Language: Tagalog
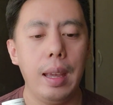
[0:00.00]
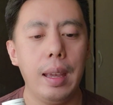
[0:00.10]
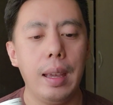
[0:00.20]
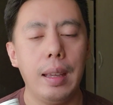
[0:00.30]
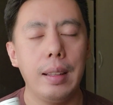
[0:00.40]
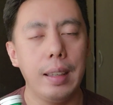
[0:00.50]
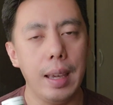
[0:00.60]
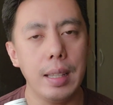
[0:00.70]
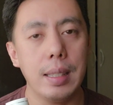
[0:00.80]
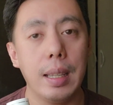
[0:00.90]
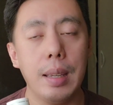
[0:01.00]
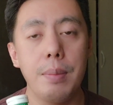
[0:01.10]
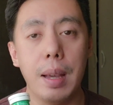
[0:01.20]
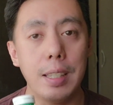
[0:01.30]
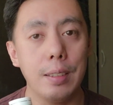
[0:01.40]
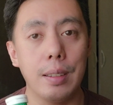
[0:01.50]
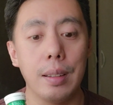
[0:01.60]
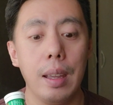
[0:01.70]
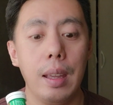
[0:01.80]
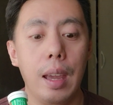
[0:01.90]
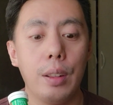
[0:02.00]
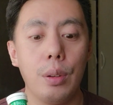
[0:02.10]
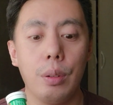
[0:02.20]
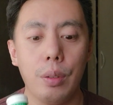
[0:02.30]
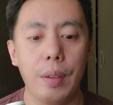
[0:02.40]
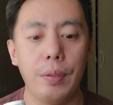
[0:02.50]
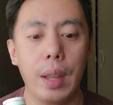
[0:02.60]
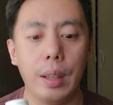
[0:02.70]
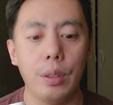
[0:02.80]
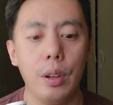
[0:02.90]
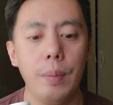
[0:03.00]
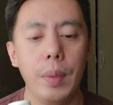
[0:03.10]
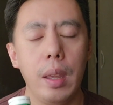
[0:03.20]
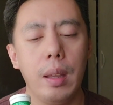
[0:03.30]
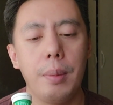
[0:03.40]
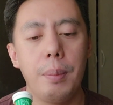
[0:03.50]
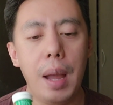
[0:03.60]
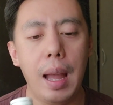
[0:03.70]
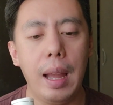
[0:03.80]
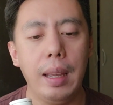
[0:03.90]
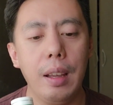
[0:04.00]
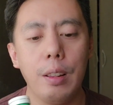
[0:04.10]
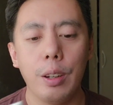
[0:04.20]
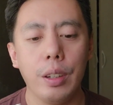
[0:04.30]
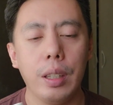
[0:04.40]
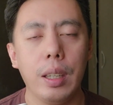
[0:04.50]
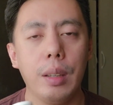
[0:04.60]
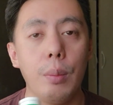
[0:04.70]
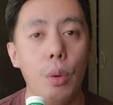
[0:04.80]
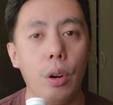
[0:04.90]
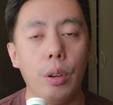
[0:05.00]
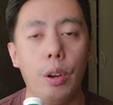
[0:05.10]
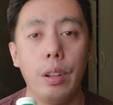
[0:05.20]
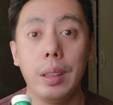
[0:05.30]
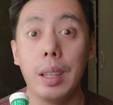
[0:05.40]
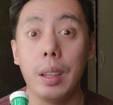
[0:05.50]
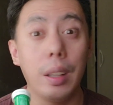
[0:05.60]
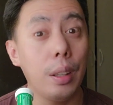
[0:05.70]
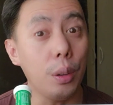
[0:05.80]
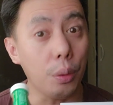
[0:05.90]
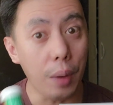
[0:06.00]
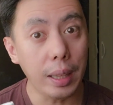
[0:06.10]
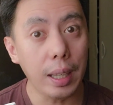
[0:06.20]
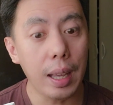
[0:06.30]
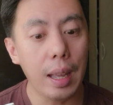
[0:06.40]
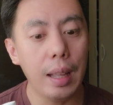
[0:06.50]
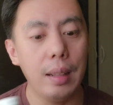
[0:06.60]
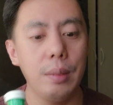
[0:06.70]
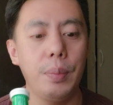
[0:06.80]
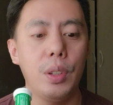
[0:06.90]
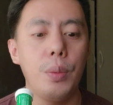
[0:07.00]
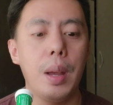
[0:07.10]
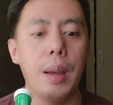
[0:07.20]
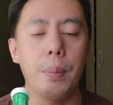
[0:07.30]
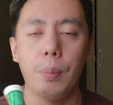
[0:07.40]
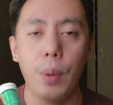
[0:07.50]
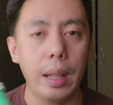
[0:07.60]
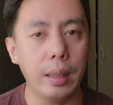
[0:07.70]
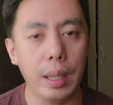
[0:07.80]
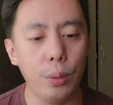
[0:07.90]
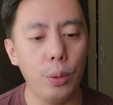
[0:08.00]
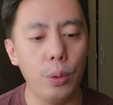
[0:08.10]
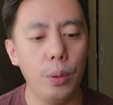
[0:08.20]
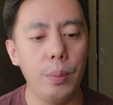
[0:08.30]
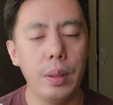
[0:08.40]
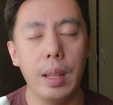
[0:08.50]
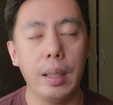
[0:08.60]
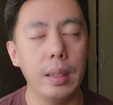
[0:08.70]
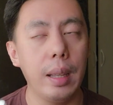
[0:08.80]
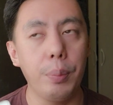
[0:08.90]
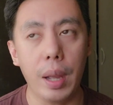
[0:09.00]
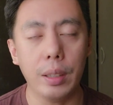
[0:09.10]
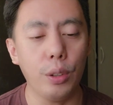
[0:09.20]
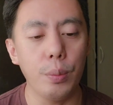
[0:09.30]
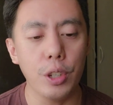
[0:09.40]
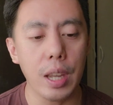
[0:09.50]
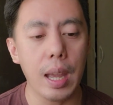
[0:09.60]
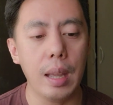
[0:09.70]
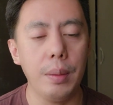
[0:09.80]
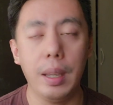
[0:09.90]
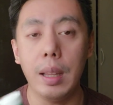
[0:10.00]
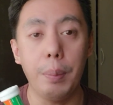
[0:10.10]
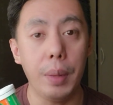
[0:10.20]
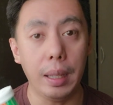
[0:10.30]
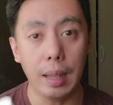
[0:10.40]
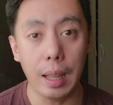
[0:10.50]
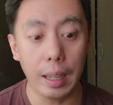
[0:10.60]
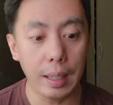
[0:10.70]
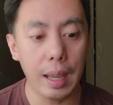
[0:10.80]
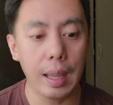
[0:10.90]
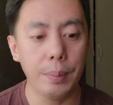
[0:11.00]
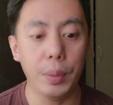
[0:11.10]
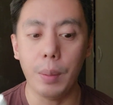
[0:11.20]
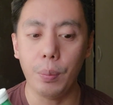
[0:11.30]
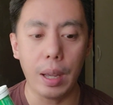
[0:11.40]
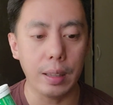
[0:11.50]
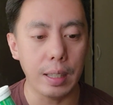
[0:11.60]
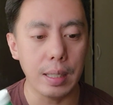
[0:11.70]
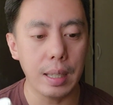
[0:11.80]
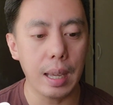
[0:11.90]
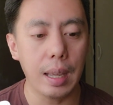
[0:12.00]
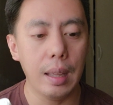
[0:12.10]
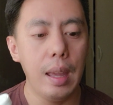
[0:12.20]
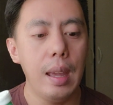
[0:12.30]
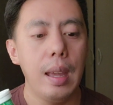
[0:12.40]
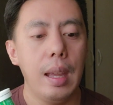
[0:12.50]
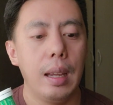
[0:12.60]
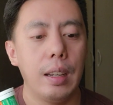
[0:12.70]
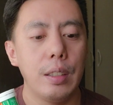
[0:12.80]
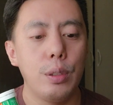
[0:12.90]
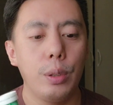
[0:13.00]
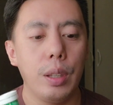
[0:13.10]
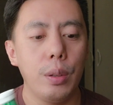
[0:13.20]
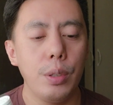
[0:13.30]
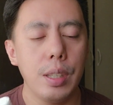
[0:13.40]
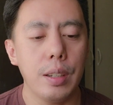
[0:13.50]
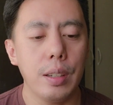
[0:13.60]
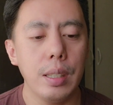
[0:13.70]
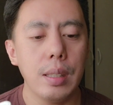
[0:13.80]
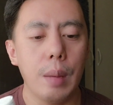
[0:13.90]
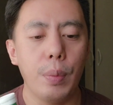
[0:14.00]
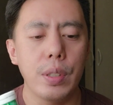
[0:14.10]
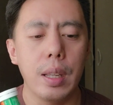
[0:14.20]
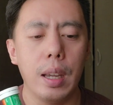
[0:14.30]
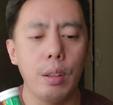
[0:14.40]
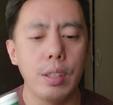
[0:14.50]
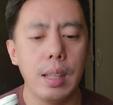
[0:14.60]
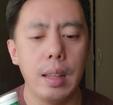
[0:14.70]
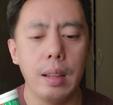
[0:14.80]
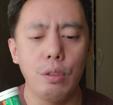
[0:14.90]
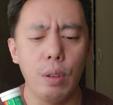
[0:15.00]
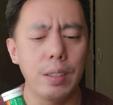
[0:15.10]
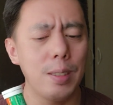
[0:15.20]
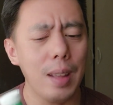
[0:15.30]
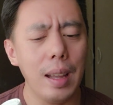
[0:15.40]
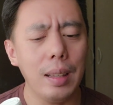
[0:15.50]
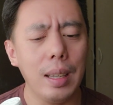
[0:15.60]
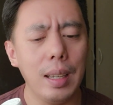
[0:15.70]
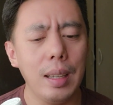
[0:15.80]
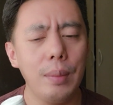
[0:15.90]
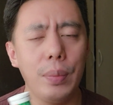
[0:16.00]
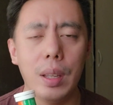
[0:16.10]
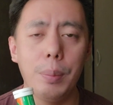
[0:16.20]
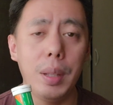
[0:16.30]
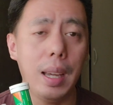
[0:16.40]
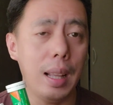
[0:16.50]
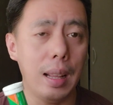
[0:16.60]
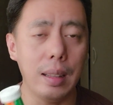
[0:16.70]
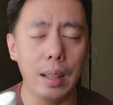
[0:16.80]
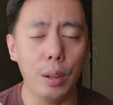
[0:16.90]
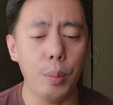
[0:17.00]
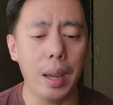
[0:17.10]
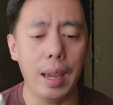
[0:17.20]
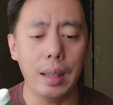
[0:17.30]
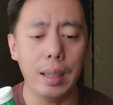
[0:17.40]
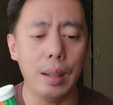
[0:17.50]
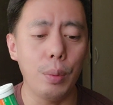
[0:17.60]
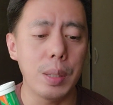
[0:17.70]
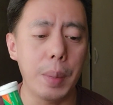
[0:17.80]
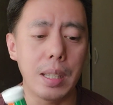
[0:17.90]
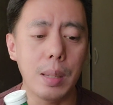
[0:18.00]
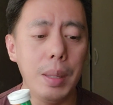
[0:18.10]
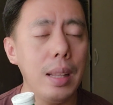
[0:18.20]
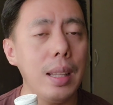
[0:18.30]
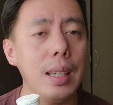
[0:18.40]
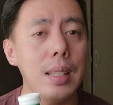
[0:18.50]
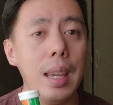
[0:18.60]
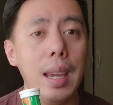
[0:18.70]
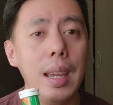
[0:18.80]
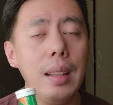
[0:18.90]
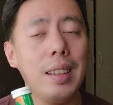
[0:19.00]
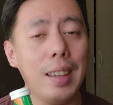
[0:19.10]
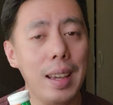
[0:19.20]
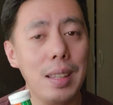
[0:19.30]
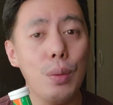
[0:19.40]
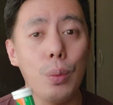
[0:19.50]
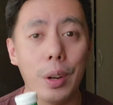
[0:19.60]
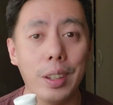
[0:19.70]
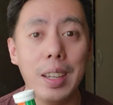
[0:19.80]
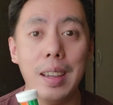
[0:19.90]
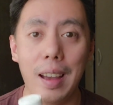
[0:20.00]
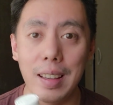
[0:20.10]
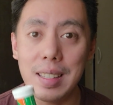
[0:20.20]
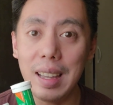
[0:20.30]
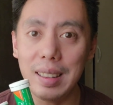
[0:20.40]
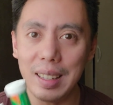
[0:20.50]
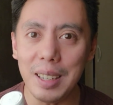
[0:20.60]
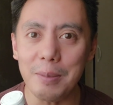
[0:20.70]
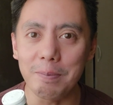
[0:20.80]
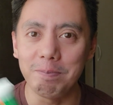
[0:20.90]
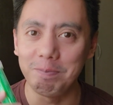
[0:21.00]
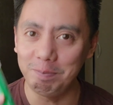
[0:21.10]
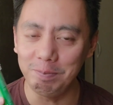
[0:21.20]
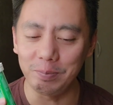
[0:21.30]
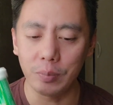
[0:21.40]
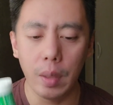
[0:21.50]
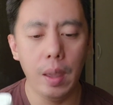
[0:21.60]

And yes, he mastered itong craft na ito by learning more on the theoretical, yung mga practicum, nag, nag-practicum siya, in-apply talaga niya, pinapractice niya uh, during those years. Tapos nagkaroon sila ng drug study, uh, pinag-aralan nila yung mga ethical responsibilities, and yes, working as a team. Hmm.